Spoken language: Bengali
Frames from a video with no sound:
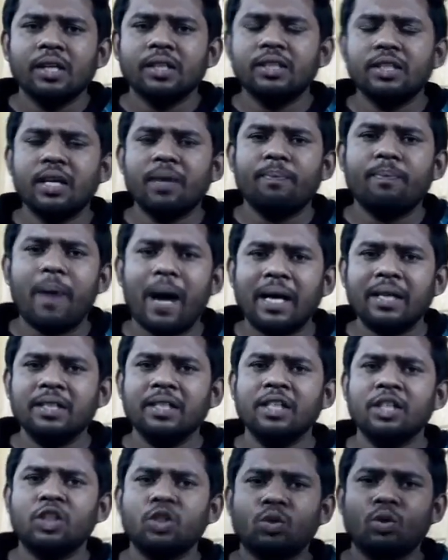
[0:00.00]
যে
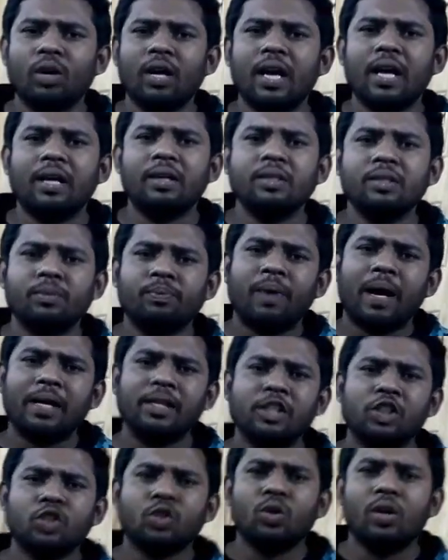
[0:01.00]
বার্নিশ করা
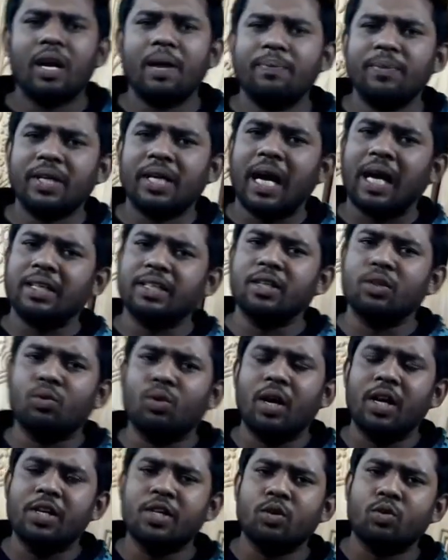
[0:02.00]
বার্নিশ করলে আপনি কাঠের
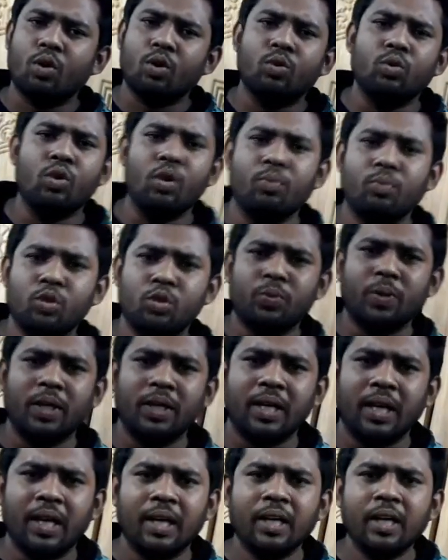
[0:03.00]
কোয়ালিটি কখনোই বুঝবেন
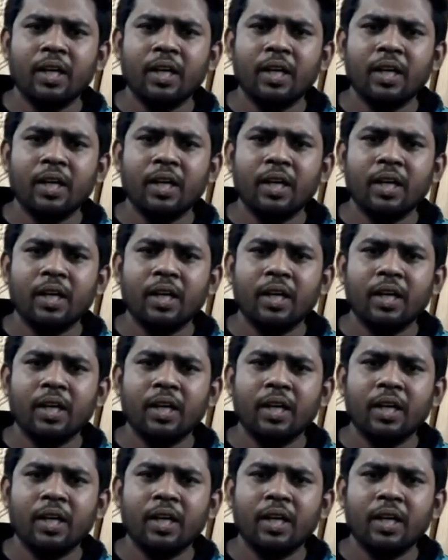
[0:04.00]
না